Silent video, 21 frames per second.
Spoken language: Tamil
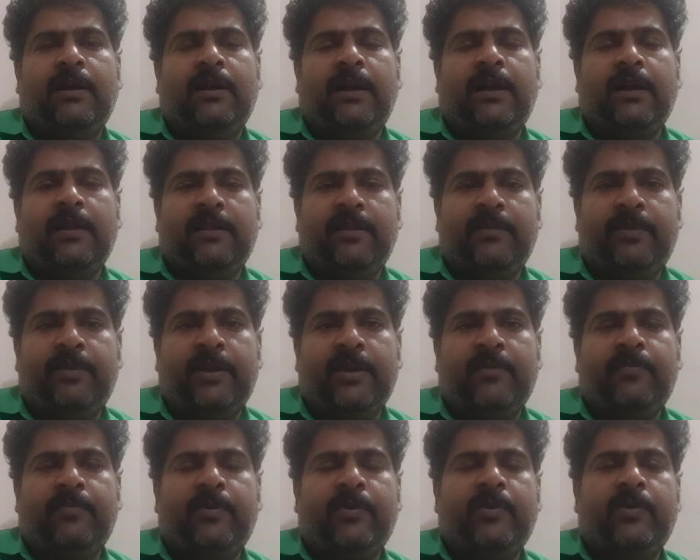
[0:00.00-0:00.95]
அடுத்த
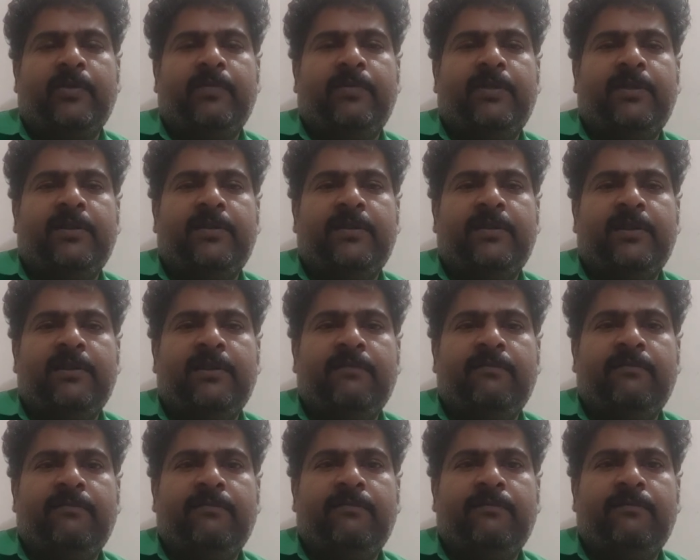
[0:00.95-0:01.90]
மாதம் பௌர்ணமி தினத்தில்
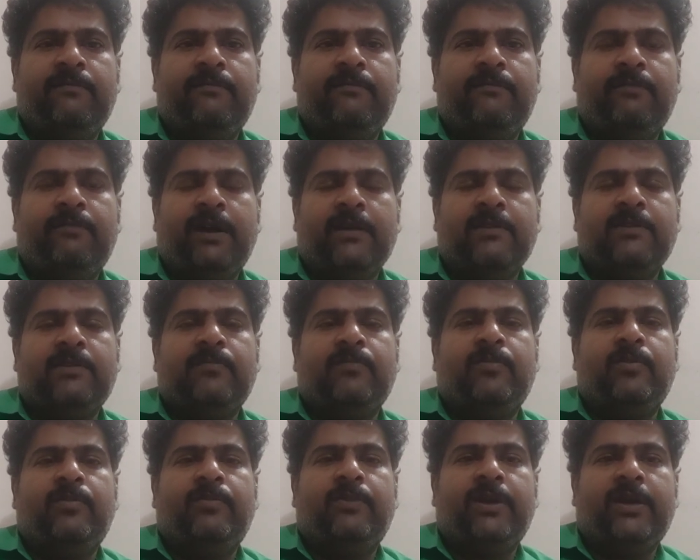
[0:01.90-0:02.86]
வாட்ஸ்அப்
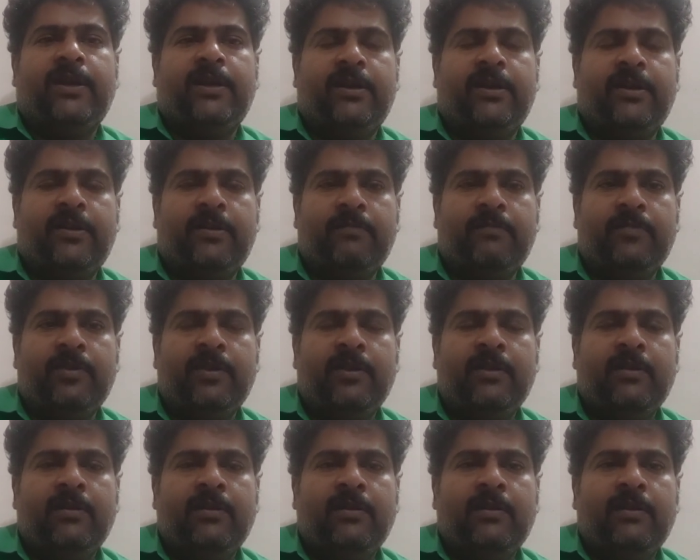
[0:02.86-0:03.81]
வகுப்பாக எடுக்கிறோம்
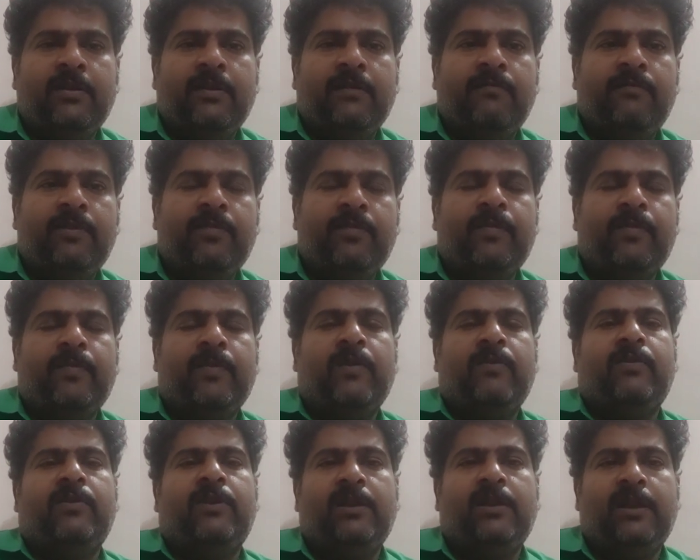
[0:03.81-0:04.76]

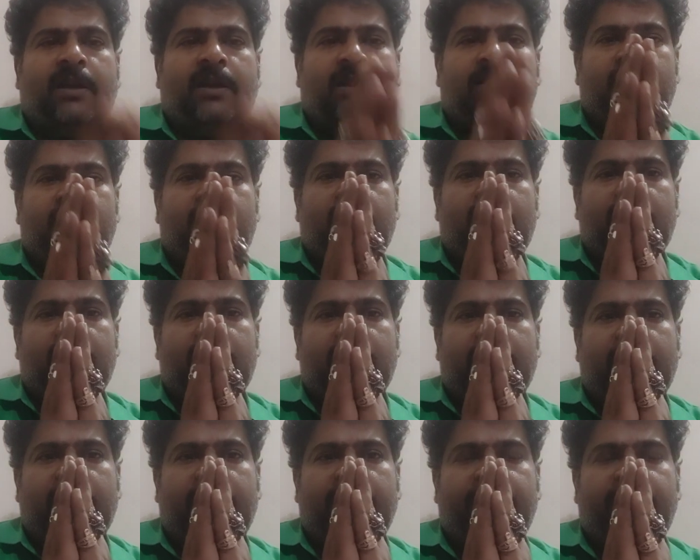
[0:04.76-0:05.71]
விருப்பமுள்ளவர்கள் கலந்து கொள்ளுங்கள்
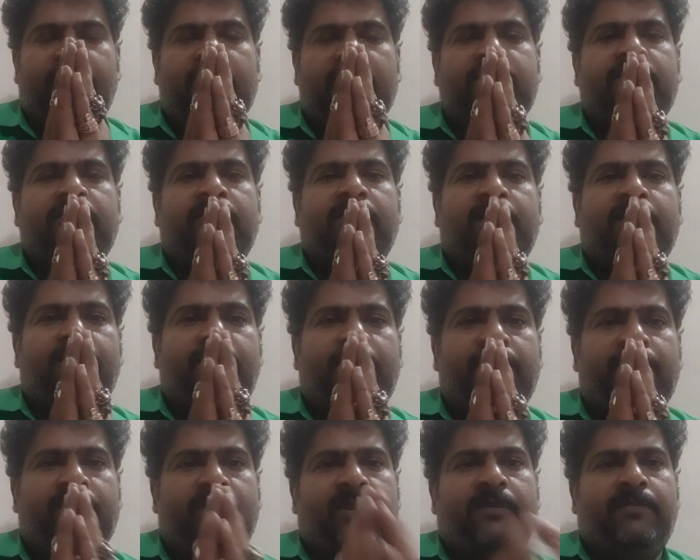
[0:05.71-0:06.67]
நன்றி மகிழ்ச்சி வணக்கம்
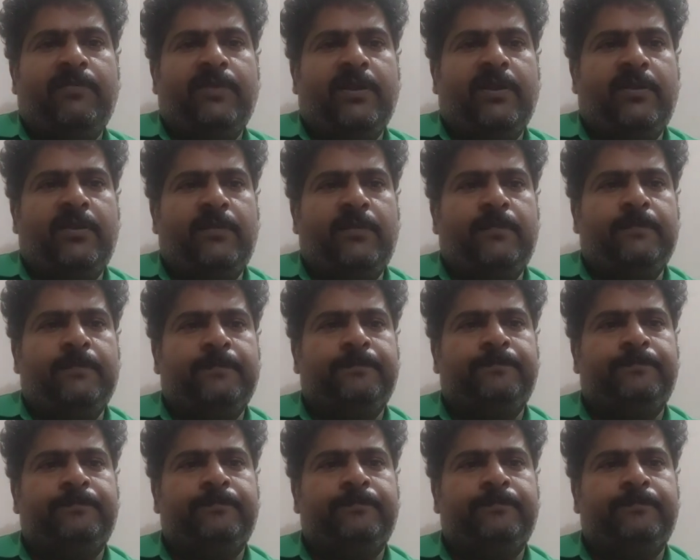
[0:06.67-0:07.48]
பிரேம்சந்த் நம்பிராஜன்